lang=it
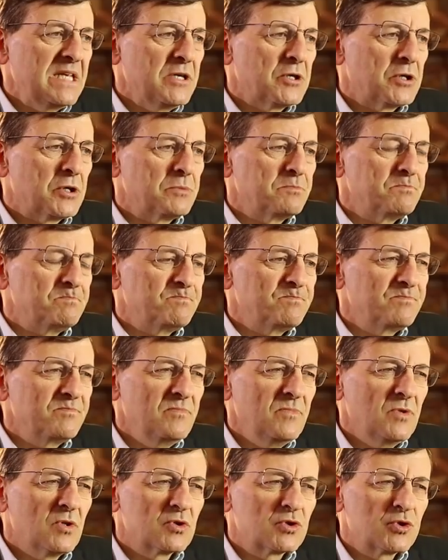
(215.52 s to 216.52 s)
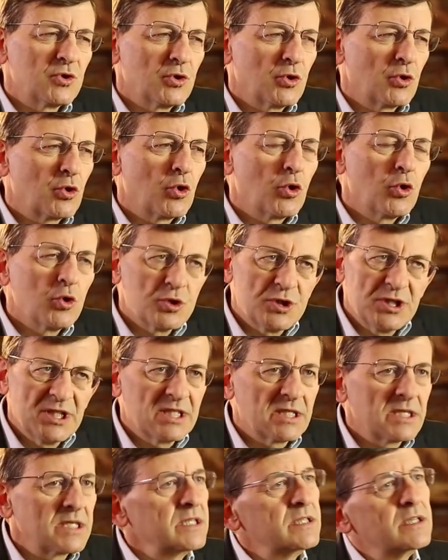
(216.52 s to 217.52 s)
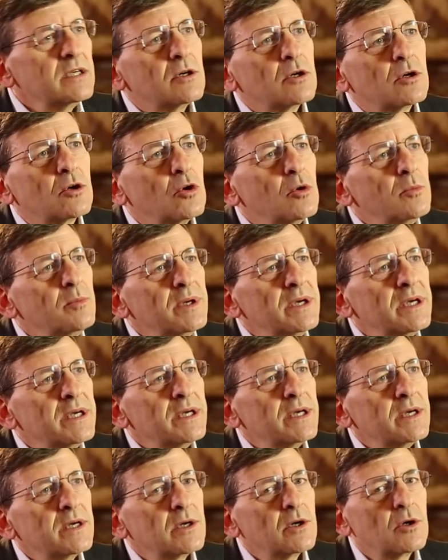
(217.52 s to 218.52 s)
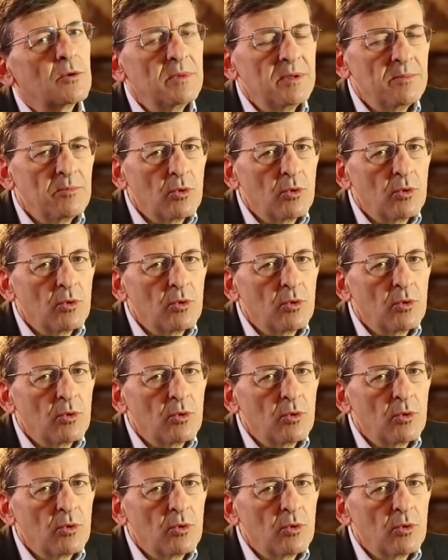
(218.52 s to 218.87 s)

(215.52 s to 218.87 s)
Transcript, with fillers: Io non sono così critico come, come,